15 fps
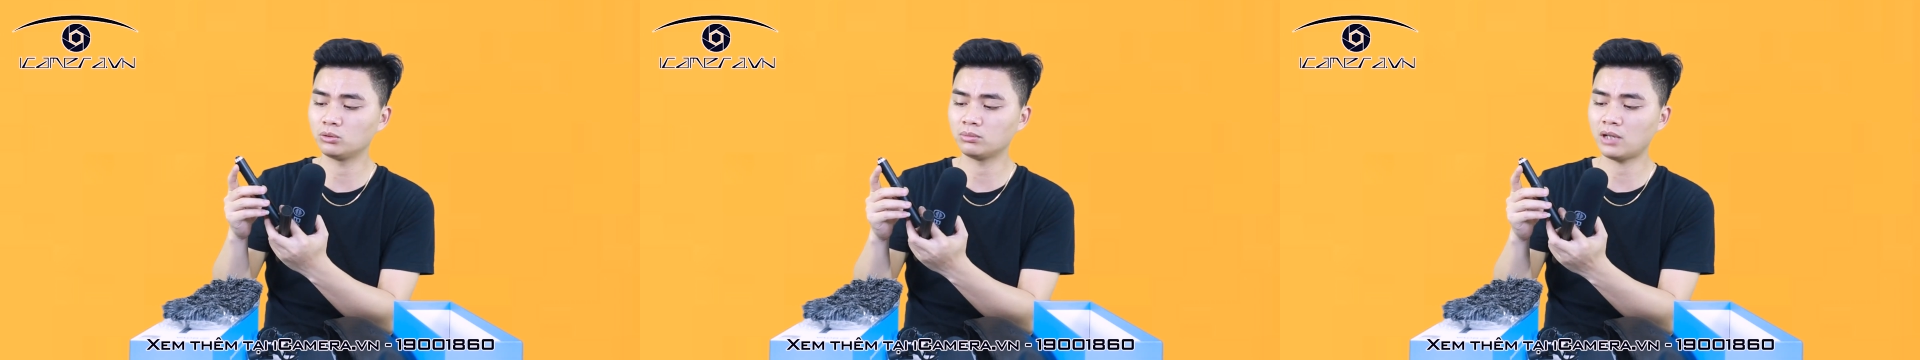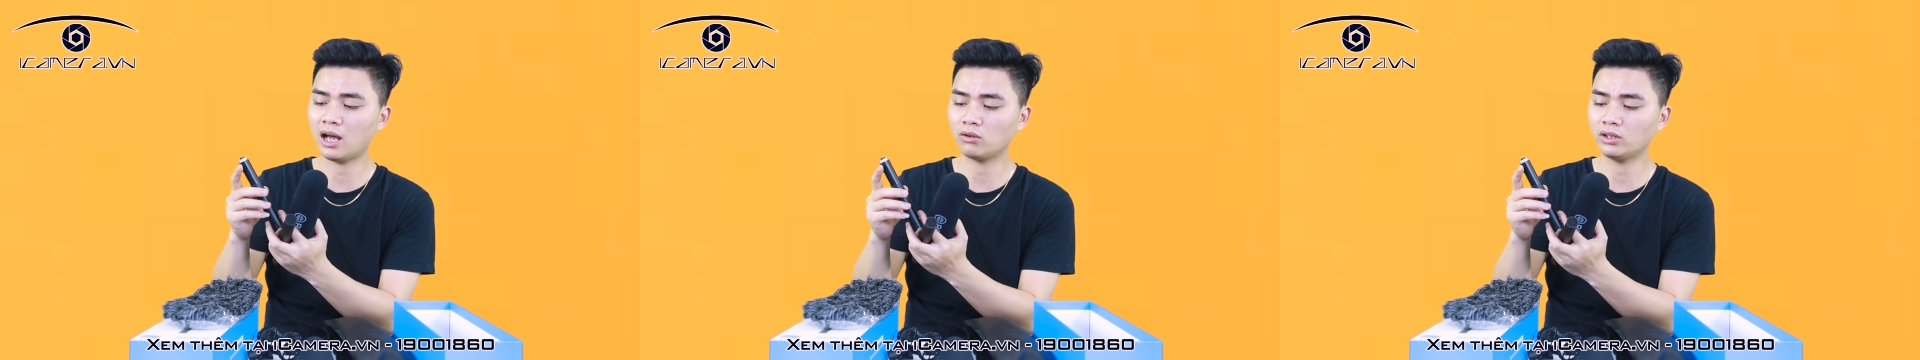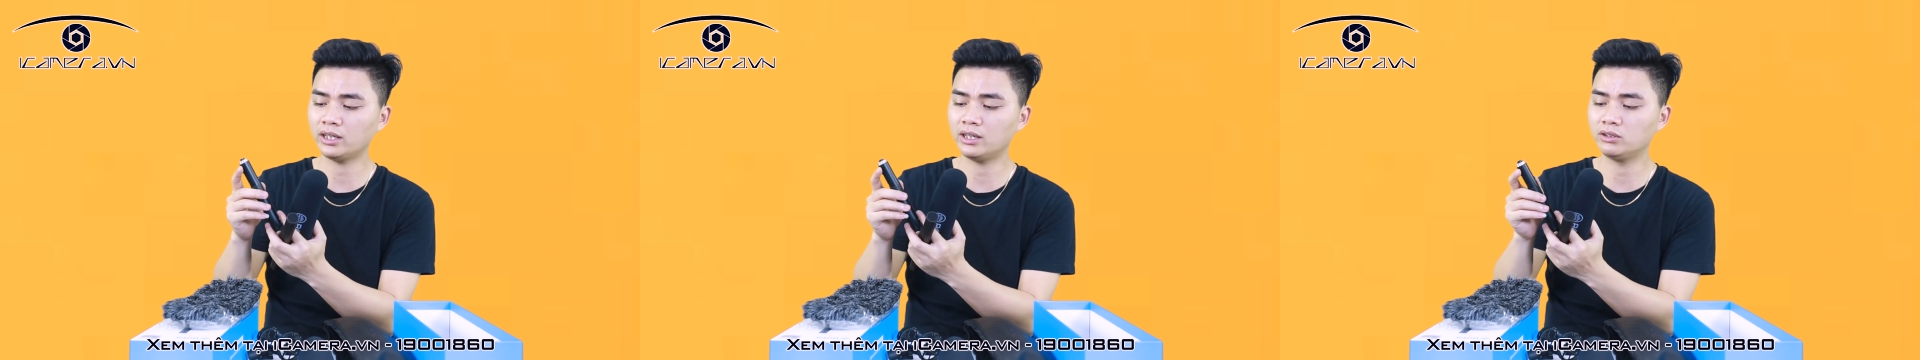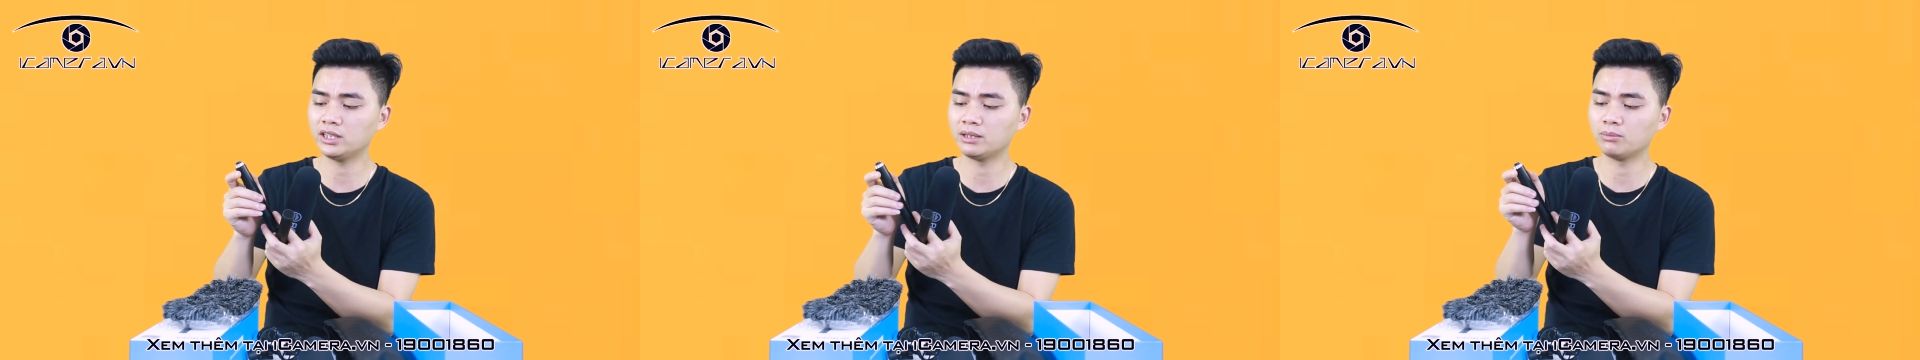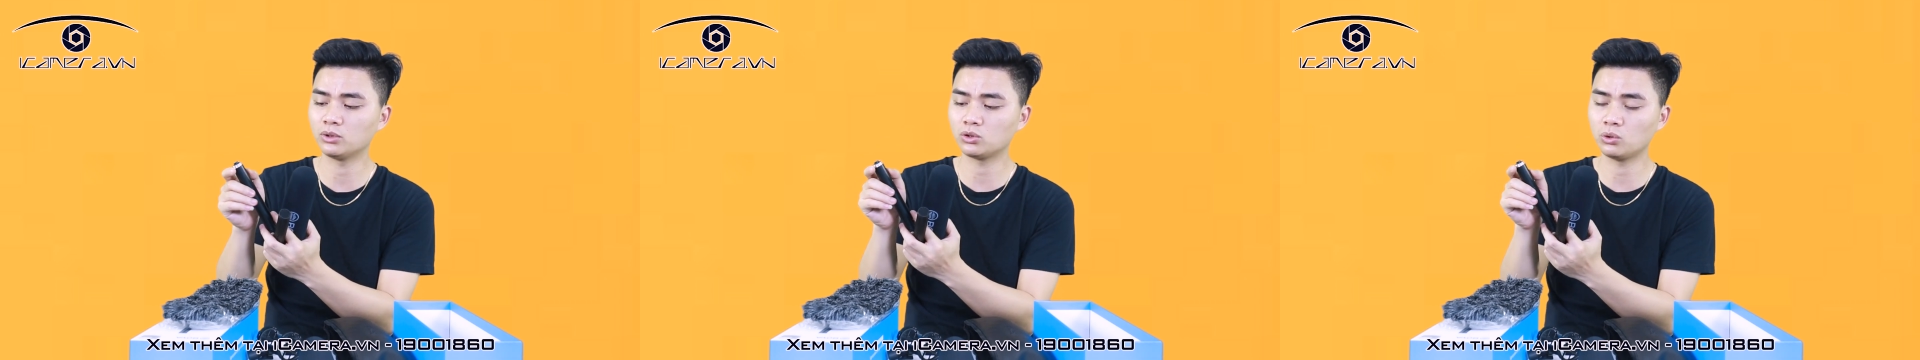chúng ta có thể điều
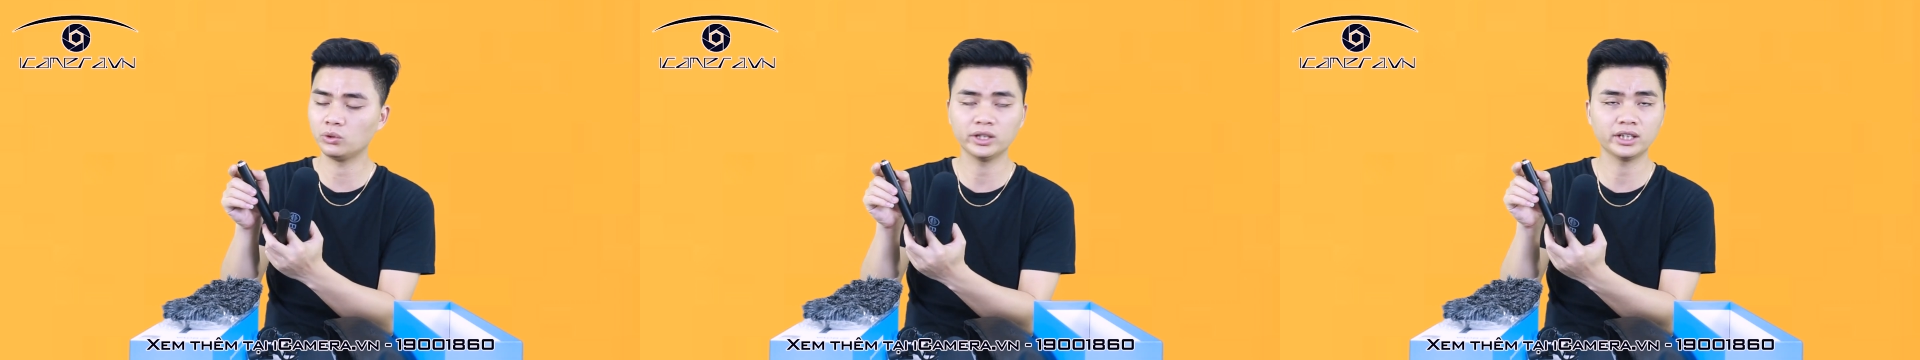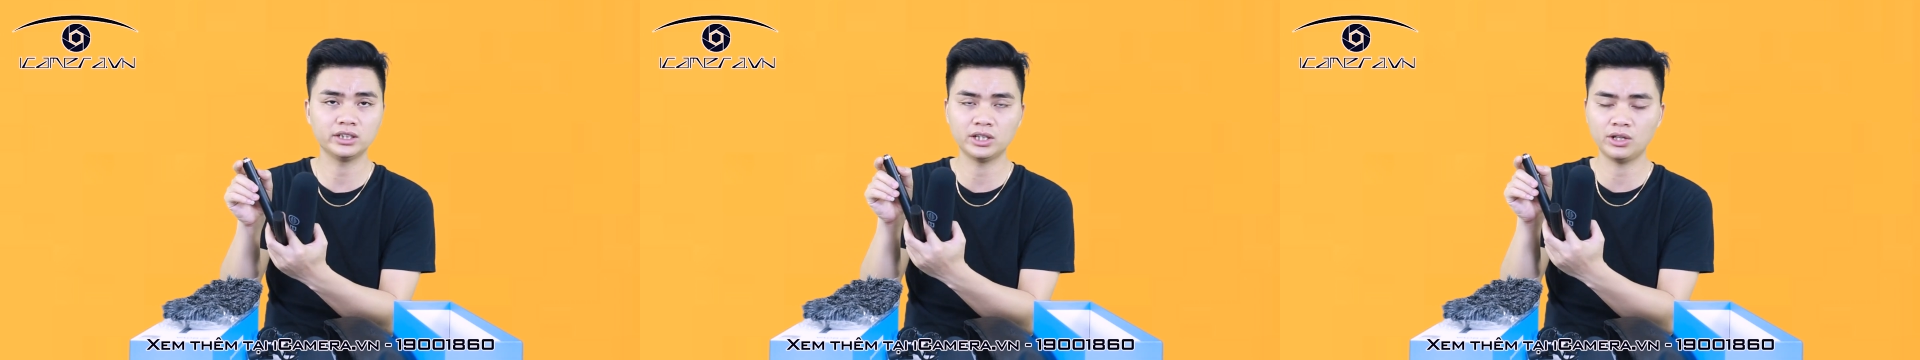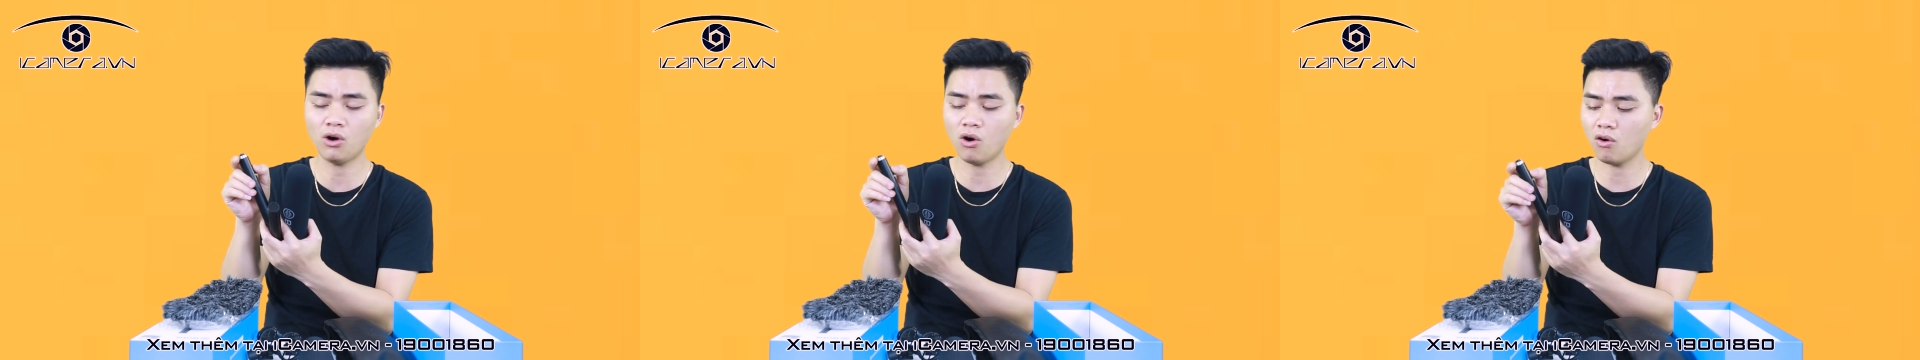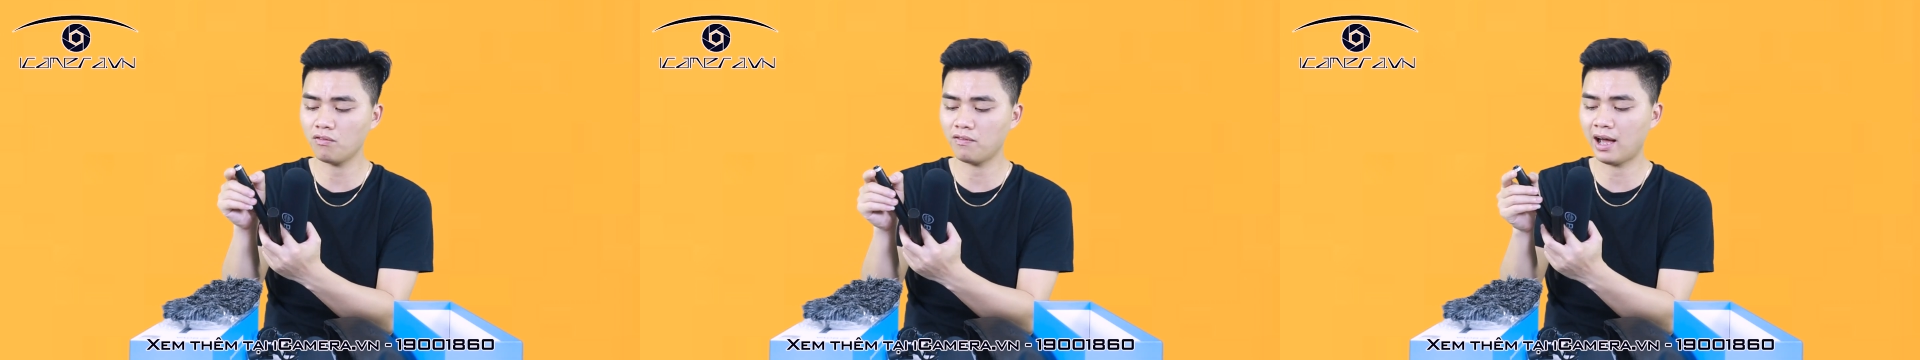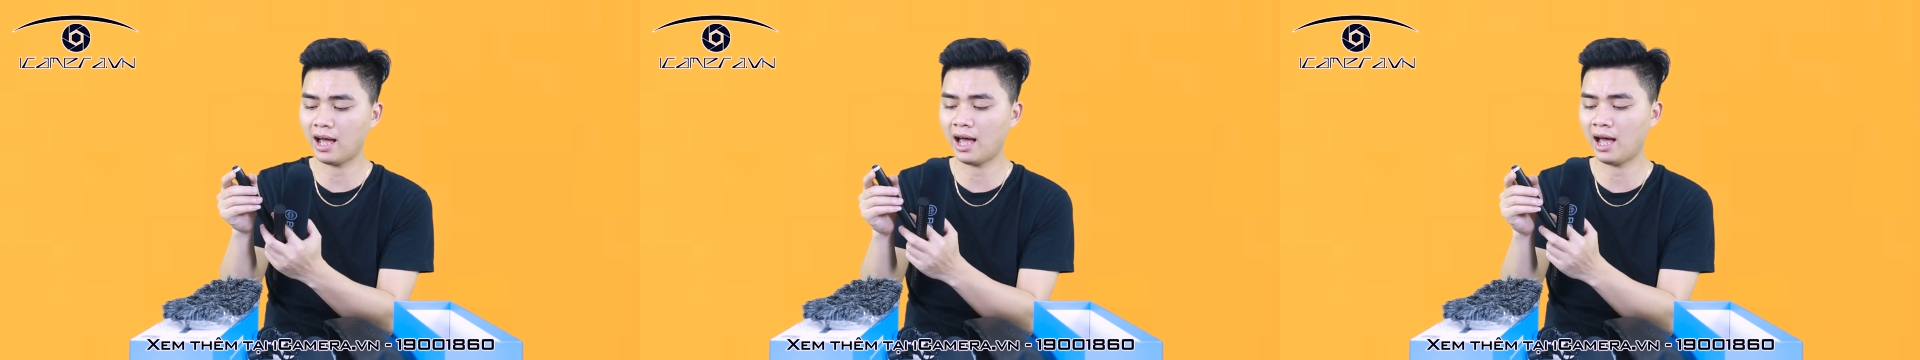chỉnh một số những cái chế độ
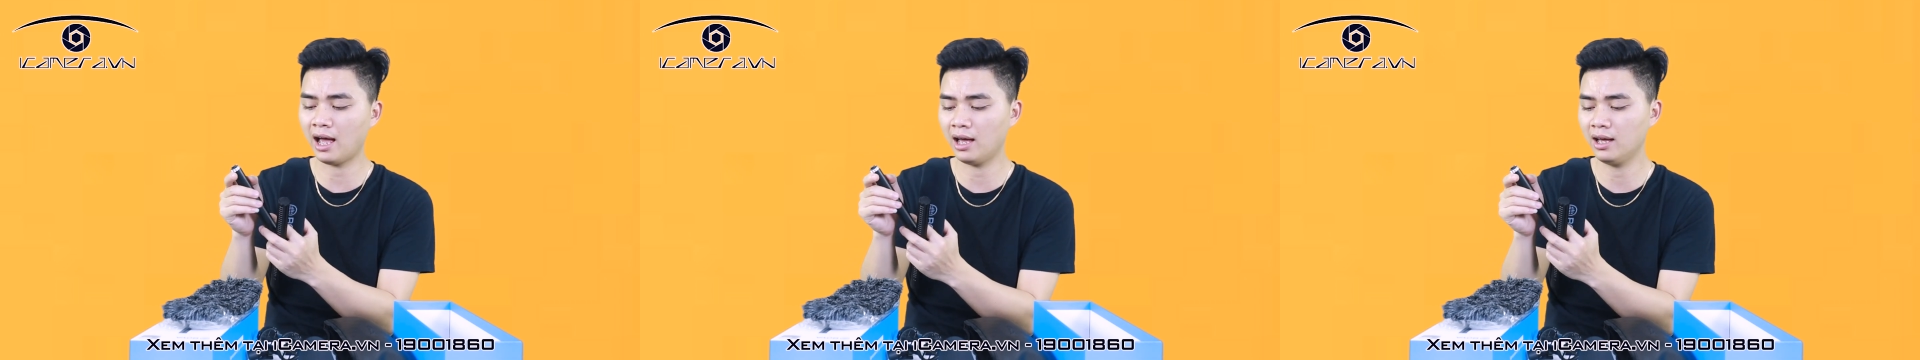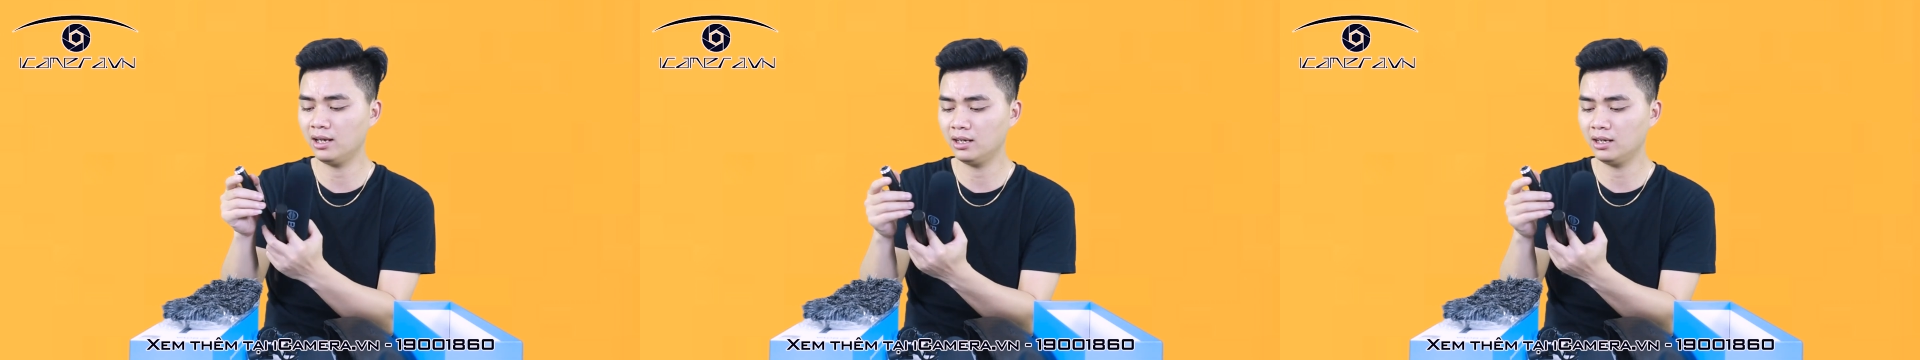và